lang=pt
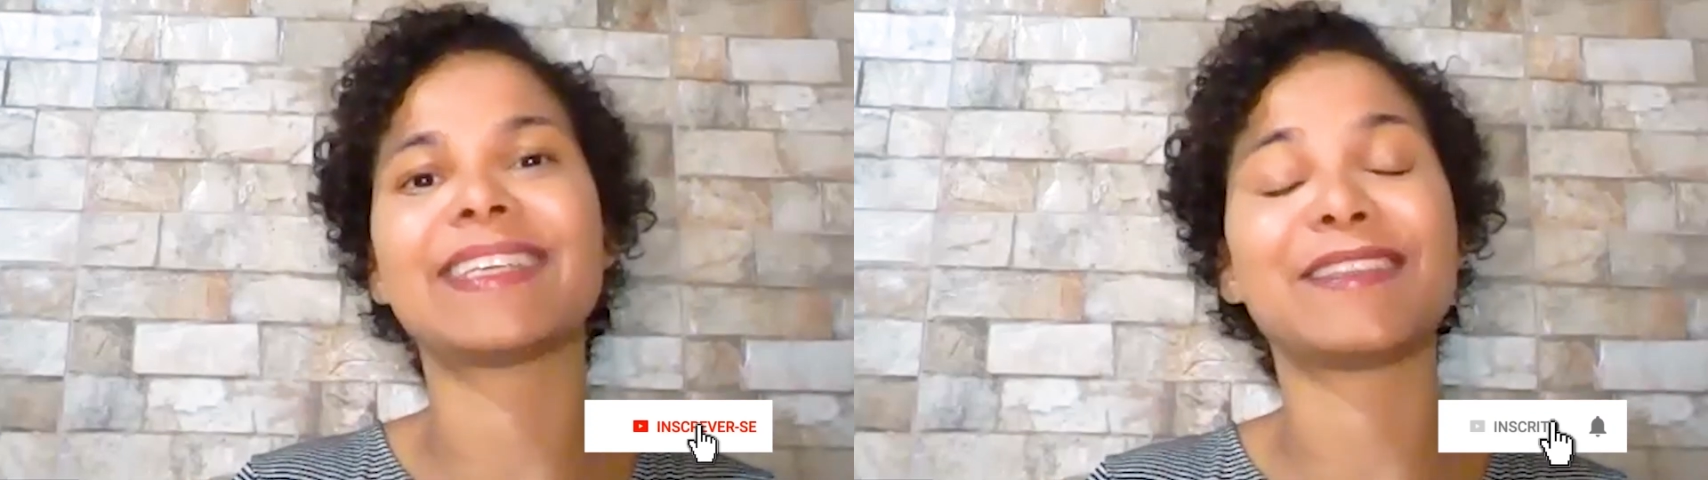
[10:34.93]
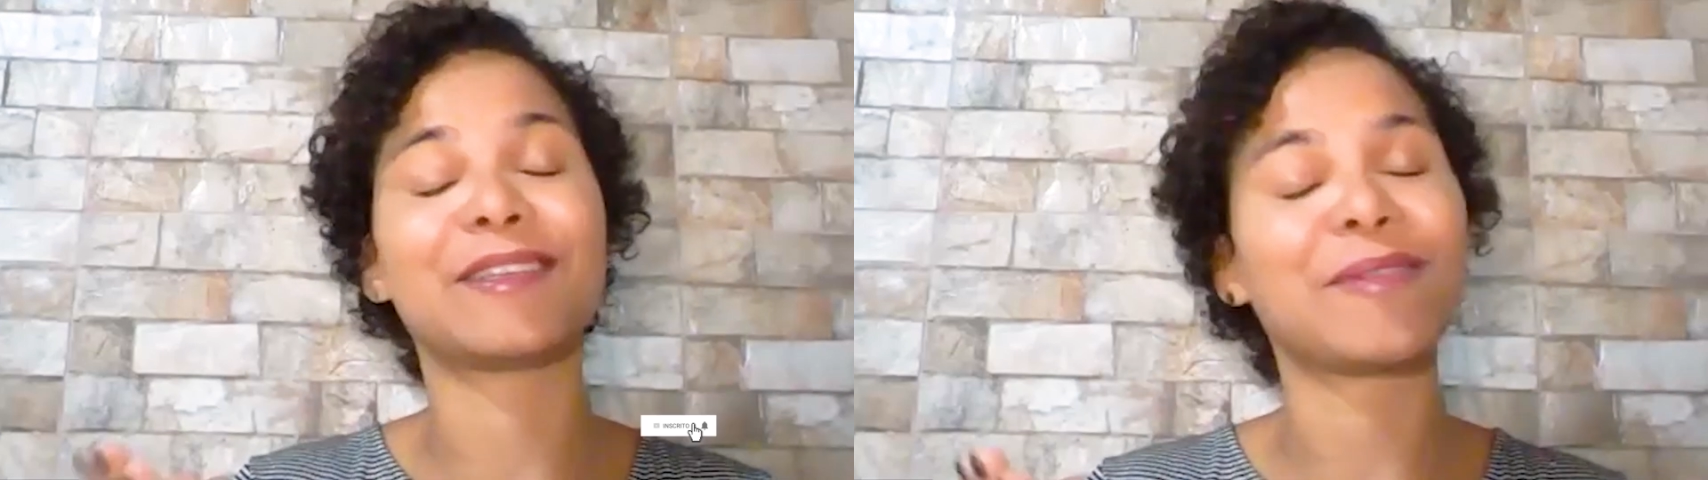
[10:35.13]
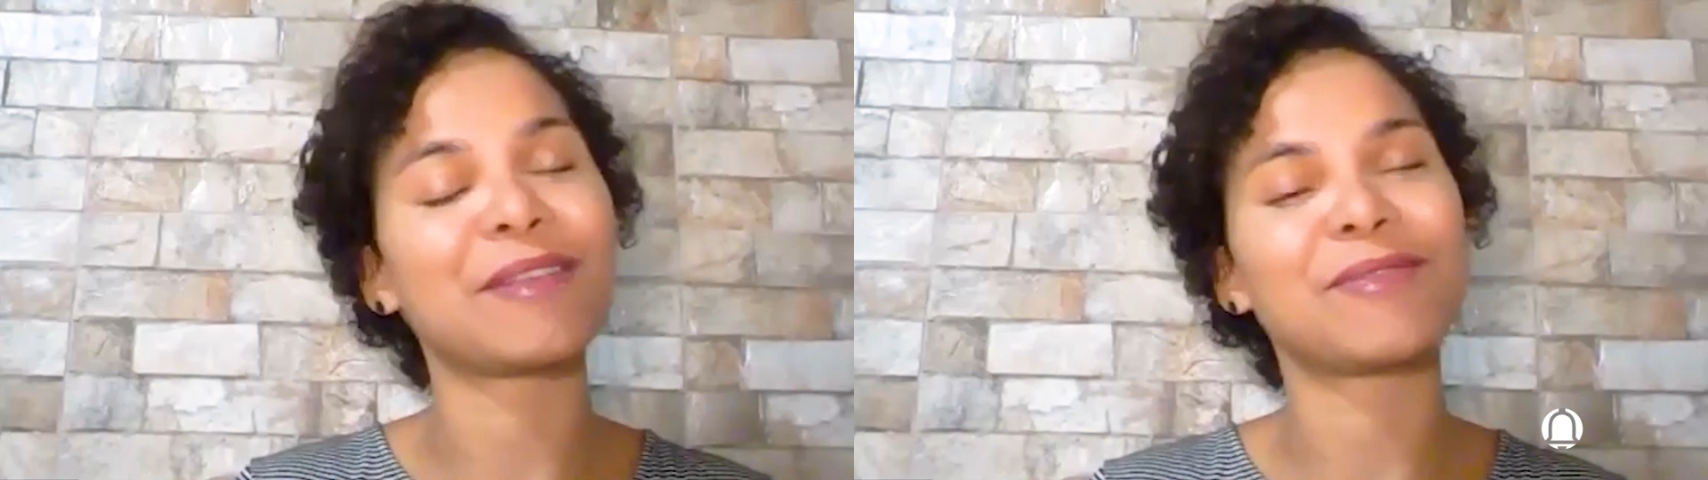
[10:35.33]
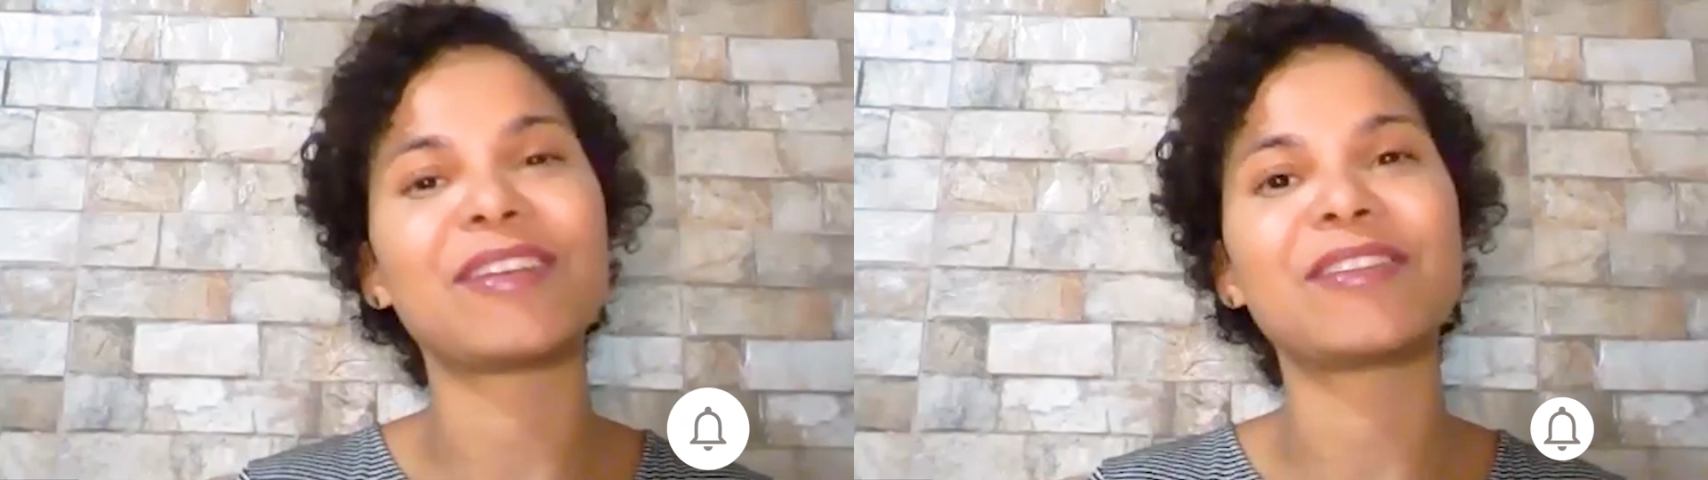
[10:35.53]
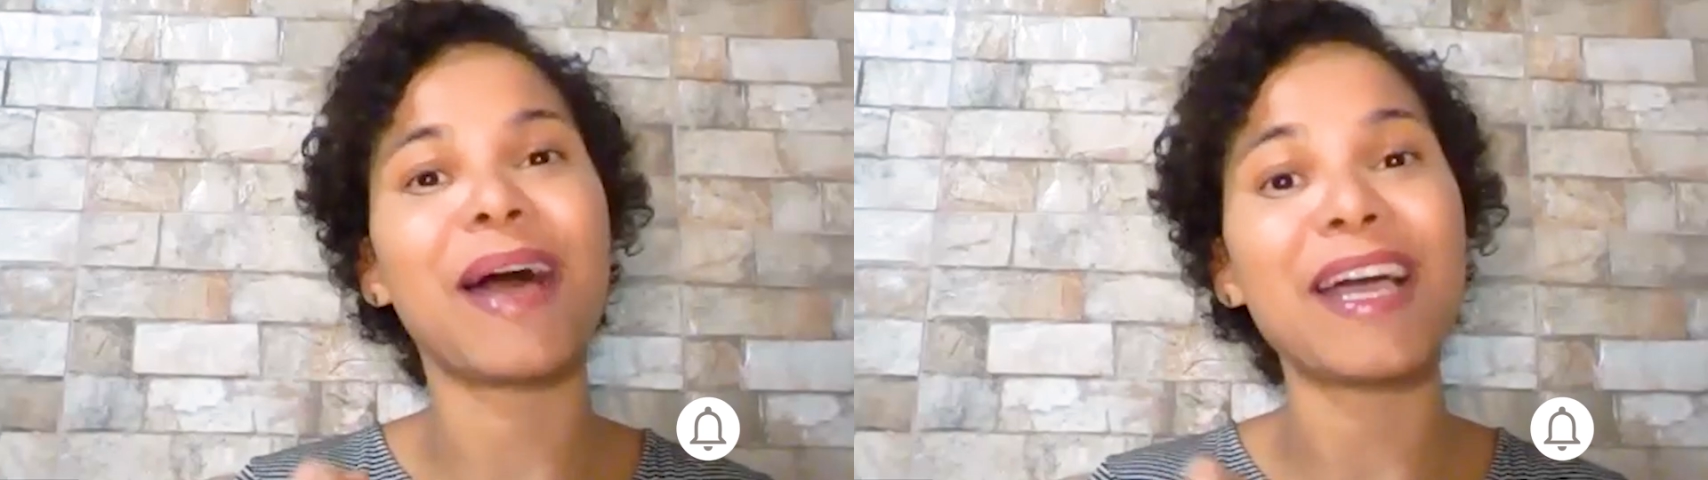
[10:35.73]
as
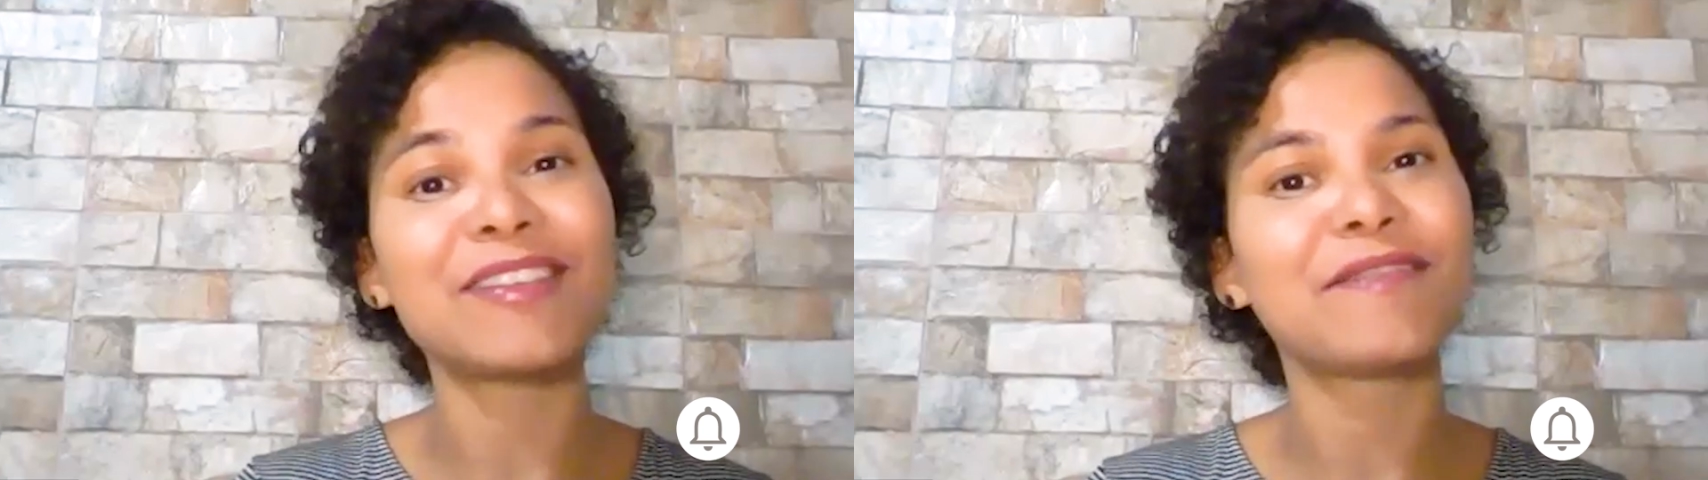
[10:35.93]
situações mais